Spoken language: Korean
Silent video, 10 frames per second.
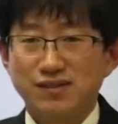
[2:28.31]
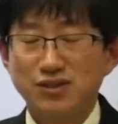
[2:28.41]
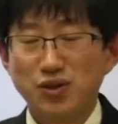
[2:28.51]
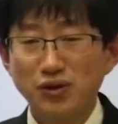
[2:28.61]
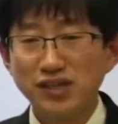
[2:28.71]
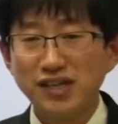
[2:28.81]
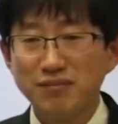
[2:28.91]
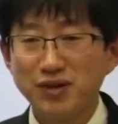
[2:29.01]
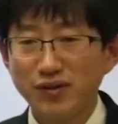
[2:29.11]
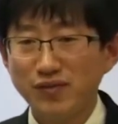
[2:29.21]
그래서 정리를
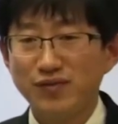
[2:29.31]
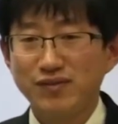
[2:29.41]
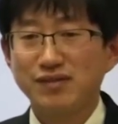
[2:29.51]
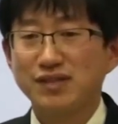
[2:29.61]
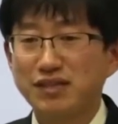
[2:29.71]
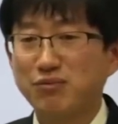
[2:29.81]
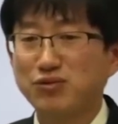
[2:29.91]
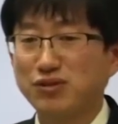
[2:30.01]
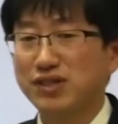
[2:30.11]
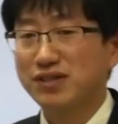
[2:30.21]
하면
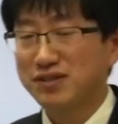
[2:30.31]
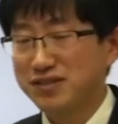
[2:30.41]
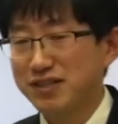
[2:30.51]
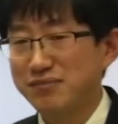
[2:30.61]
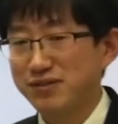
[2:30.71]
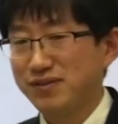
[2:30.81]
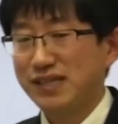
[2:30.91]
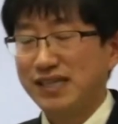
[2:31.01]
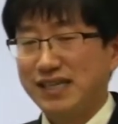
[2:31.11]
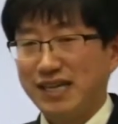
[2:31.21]
기본적인 컨셉은
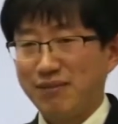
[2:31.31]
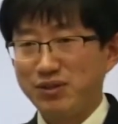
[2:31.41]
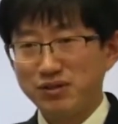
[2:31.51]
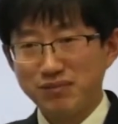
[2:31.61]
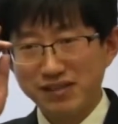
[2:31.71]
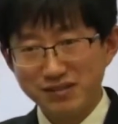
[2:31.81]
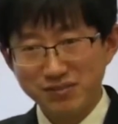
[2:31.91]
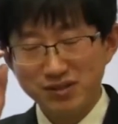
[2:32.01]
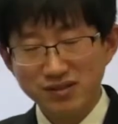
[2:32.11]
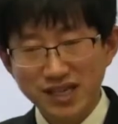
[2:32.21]
앞에서
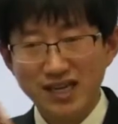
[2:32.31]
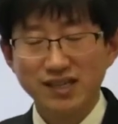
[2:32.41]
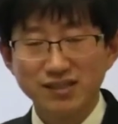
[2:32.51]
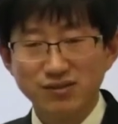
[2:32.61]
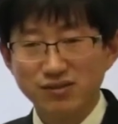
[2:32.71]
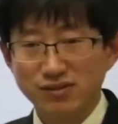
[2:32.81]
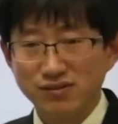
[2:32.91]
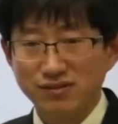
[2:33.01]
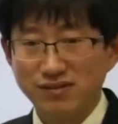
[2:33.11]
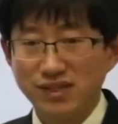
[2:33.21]
말씀드렸던 다양한
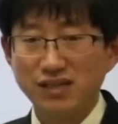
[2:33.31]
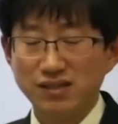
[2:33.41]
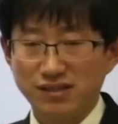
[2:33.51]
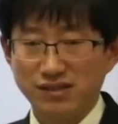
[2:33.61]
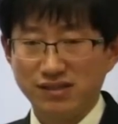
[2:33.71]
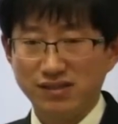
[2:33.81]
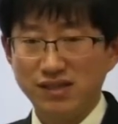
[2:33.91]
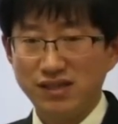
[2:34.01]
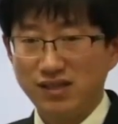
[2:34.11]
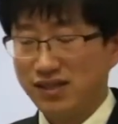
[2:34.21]
어떤
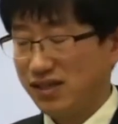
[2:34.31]
데이터들이